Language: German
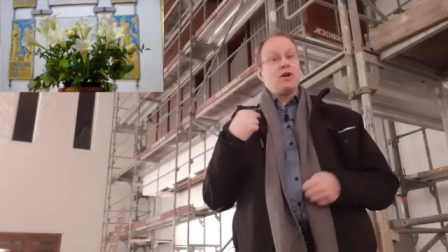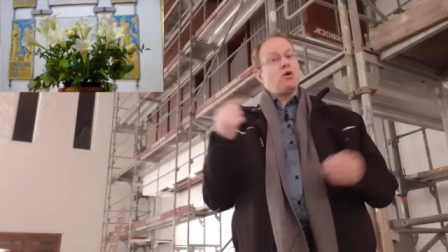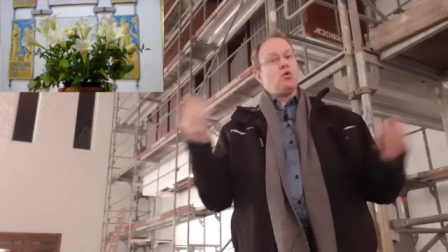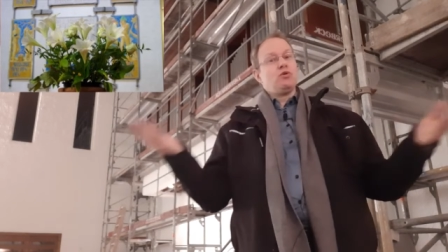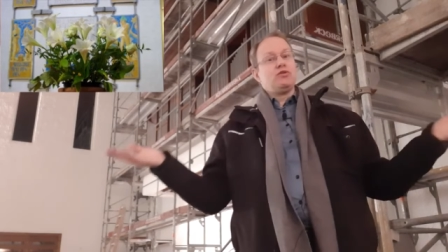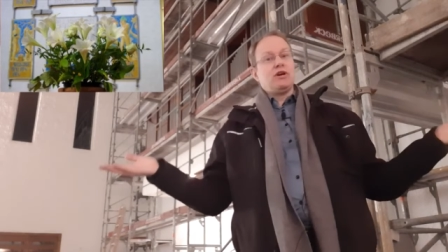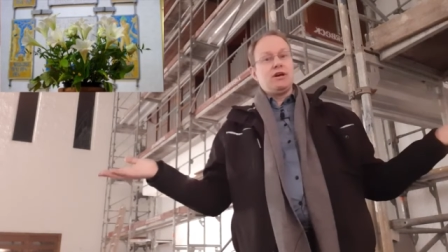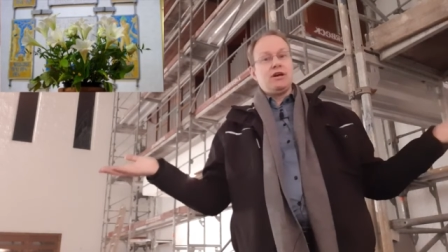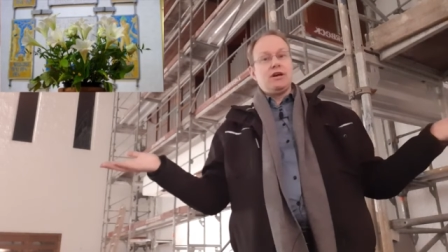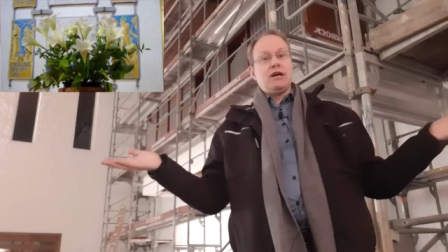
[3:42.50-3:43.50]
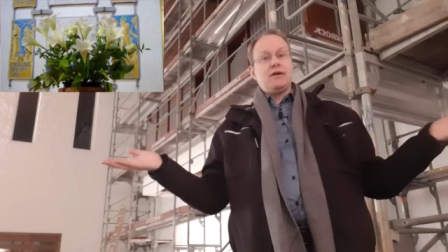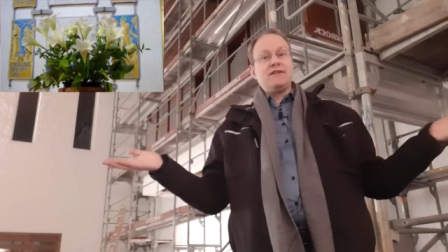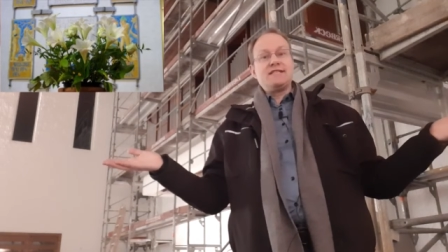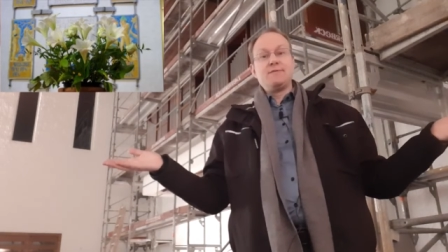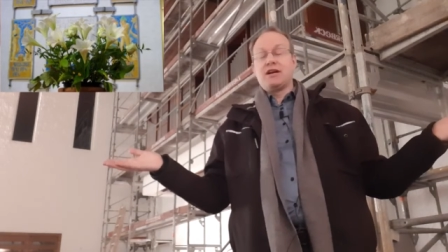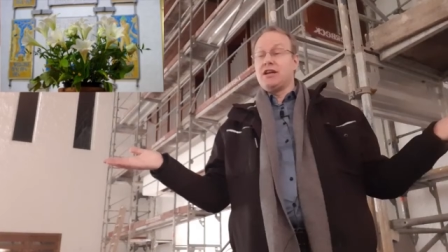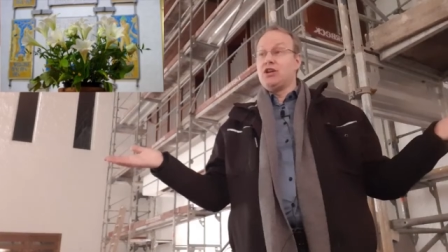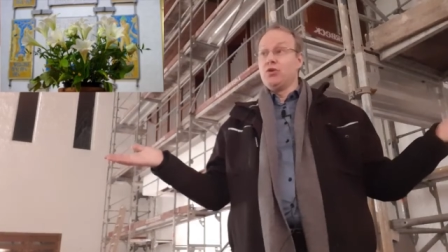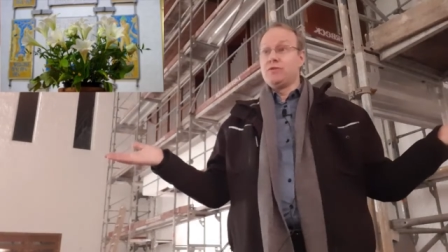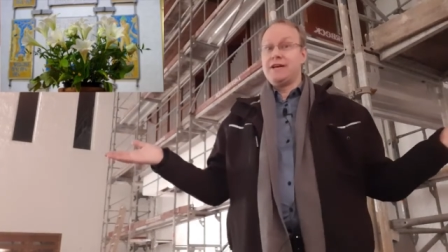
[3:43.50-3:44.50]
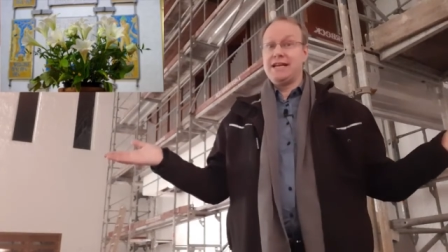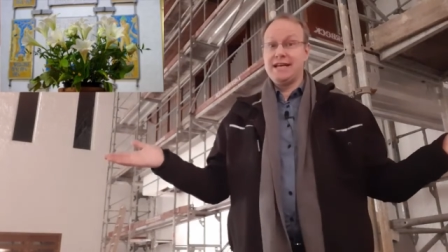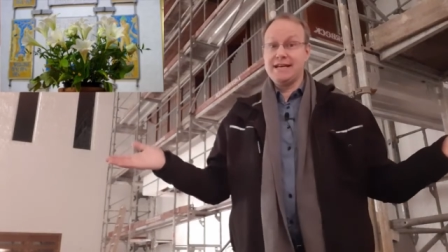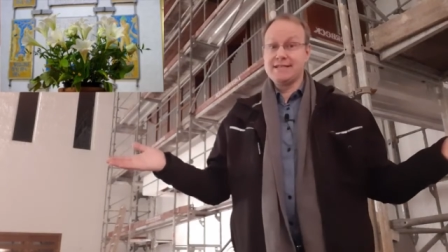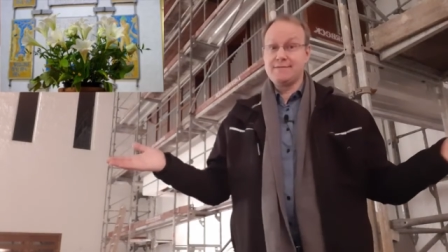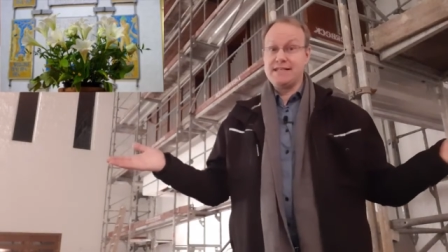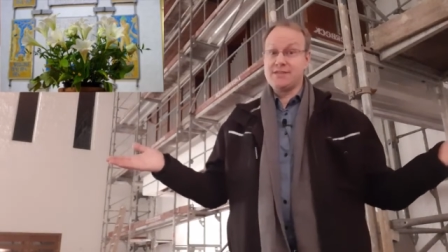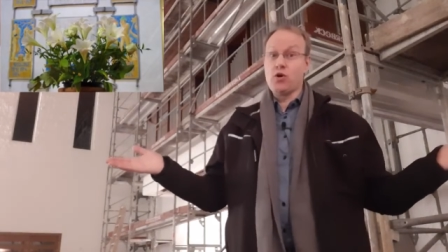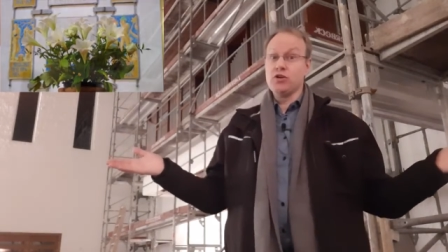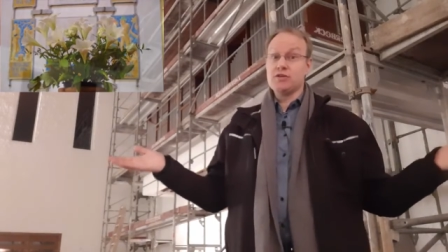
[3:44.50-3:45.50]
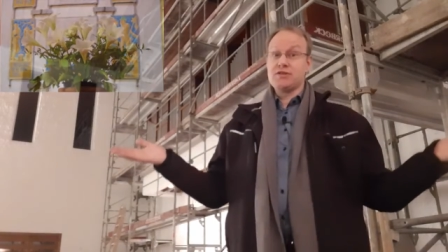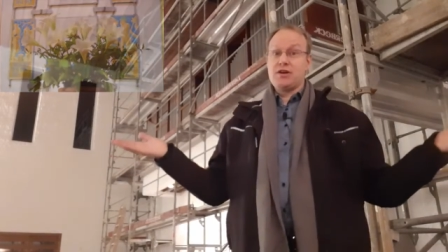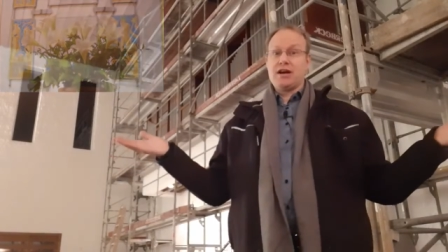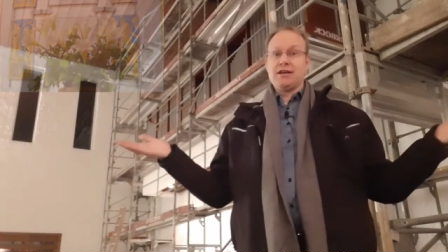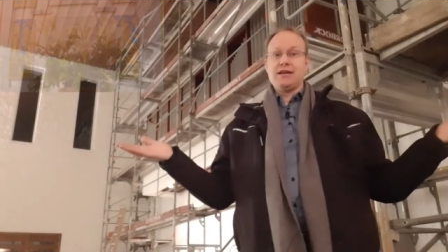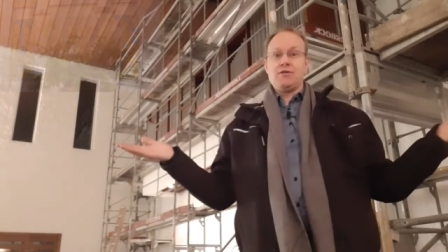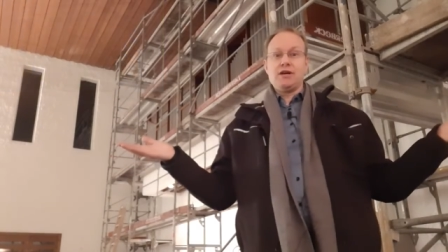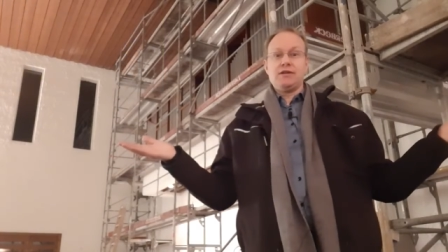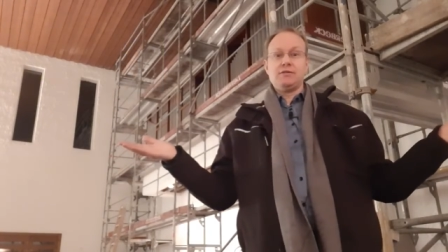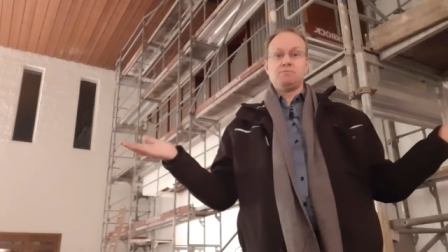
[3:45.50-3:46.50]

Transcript: und wenn es wirklich notwendig ist, weil es doch noch so lange dauert,